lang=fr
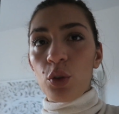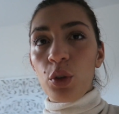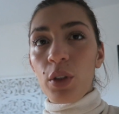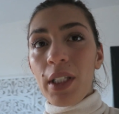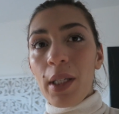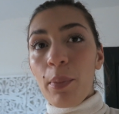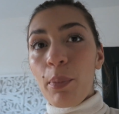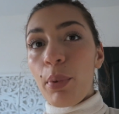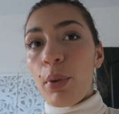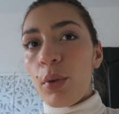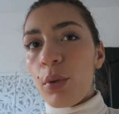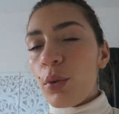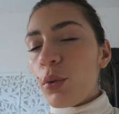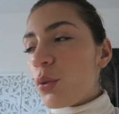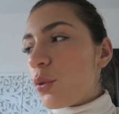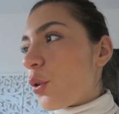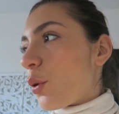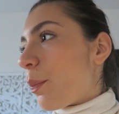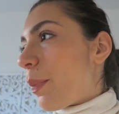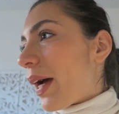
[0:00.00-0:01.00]
je n'ai
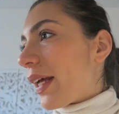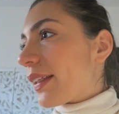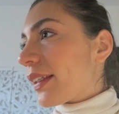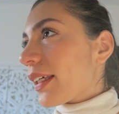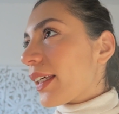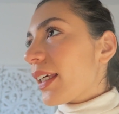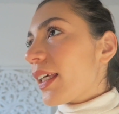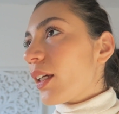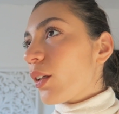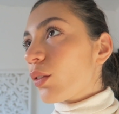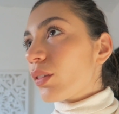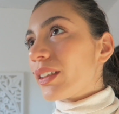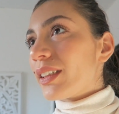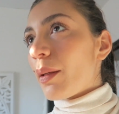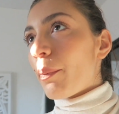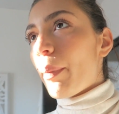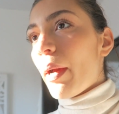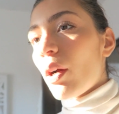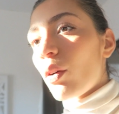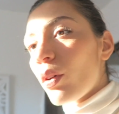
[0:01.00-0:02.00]
plus de batterie et on ne
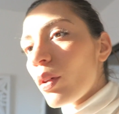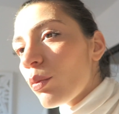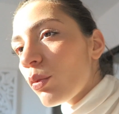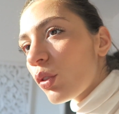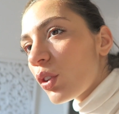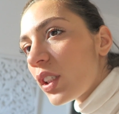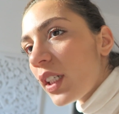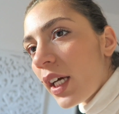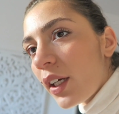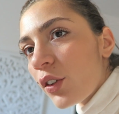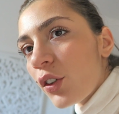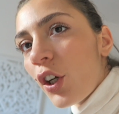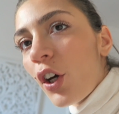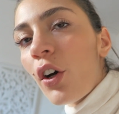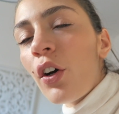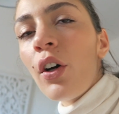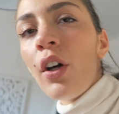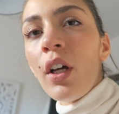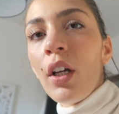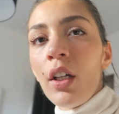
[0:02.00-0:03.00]
sait pas où est mon
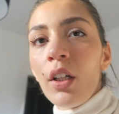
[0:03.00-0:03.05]
chargeur.